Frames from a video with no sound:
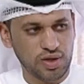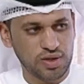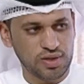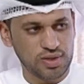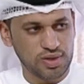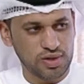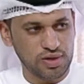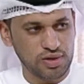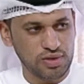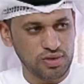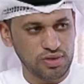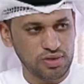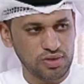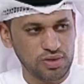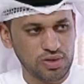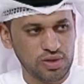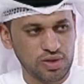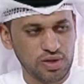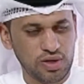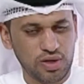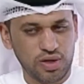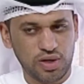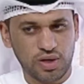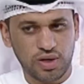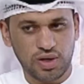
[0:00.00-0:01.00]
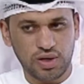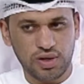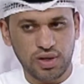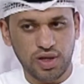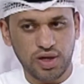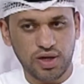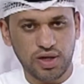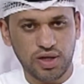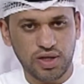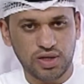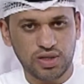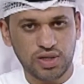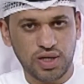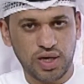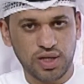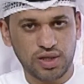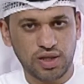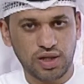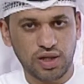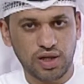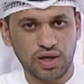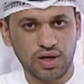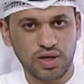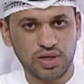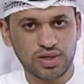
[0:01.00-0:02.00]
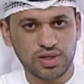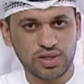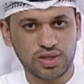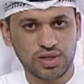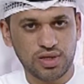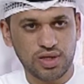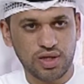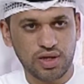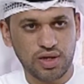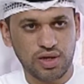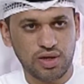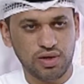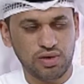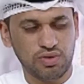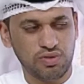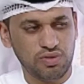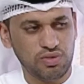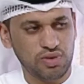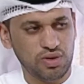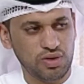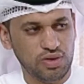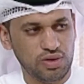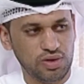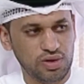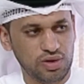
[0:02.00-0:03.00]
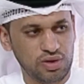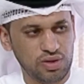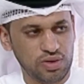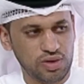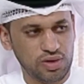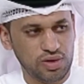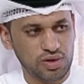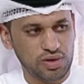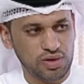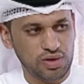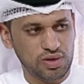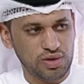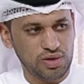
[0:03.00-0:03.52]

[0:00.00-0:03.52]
حصن، كذلك الجهات الخاصه وال